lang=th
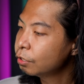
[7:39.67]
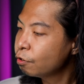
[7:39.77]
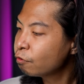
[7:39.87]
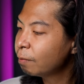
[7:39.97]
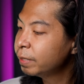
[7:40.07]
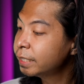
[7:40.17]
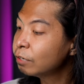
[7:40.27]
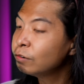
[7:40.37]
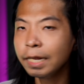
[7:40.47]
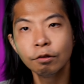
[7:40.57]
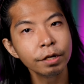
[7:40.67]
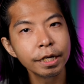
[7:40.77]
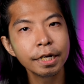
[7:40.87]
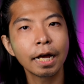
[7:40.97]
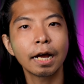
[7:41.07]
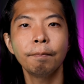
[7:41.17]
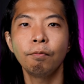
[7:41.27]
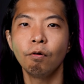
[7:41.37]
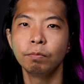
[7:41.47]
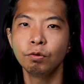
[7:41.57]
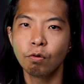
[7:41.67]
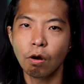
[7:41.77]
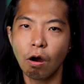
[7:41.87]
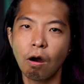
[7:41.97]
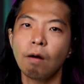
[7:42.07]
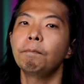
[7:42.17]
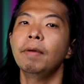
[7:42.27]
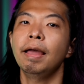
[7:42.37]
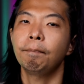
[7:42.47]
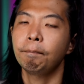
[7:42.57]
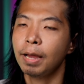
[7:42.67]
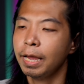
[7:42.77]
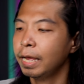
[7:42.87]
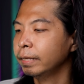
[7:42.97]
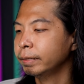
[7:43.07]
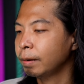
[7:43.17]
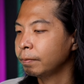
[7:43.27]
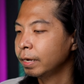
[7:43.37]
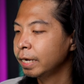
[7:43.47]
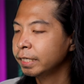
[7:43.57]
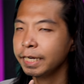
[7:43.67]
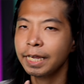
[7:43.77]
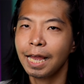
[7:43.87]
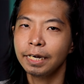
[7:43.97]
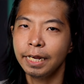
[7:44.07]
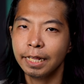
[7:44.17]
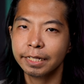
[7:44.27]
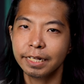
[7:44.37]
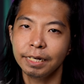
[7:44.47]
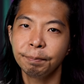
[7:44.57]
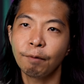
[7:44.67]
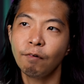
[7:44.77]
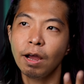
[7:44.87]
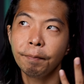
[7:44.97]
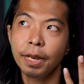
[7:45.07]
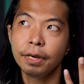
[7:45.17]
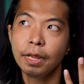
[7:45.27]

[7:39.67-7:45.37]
ด้วยความที่เจ้าเลนรุ่นนี้นะครับผมถูกออกแบบมาสำหรับให้ใช้งานในลักษณะแบบว่าเป็น